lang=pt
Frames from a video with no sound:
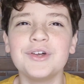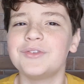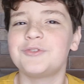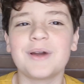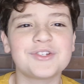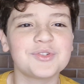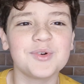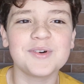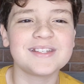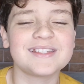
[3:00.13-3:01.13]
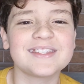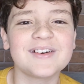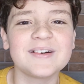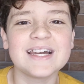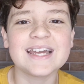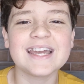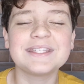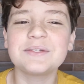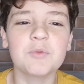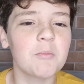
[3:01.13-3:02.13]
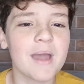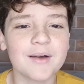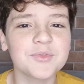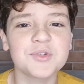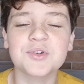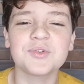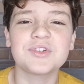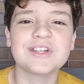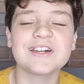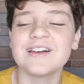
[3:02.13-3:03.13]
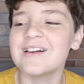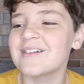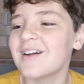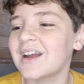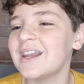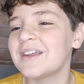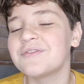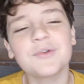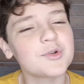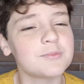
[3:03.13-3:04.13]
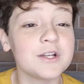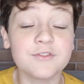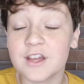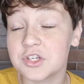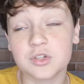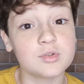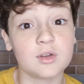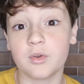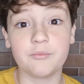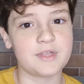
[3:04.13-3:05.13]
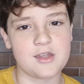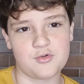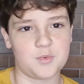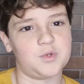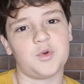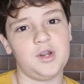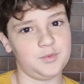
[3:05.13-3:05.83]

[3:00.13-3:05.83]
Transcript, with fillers: nos bastidores. Então, esses momentos que eu tinha com a galera foram os mais divertidos e eu não tenho como escolher um